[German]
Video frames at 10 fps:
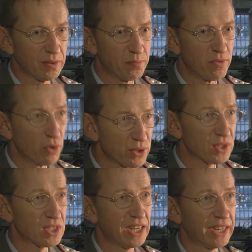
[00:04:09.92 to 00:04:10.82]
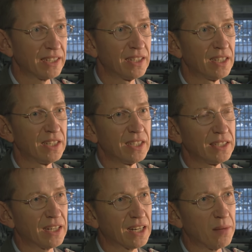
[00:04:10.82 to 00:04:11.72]
im Bewusstsein
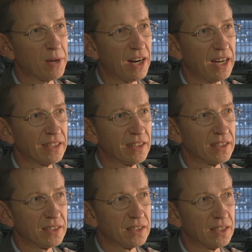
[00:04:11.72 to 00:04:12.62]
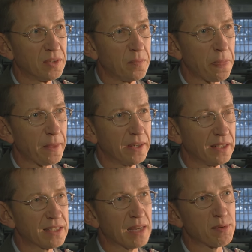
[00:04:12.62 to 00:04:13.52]
ihrer Kameraden ähm,
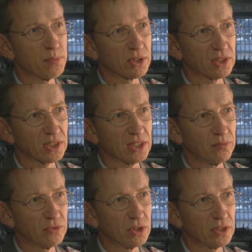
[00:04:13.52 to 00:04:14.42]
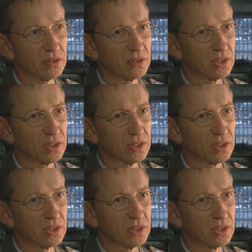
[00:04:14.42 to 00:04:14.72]
in den Selbstmord getrieben wurden.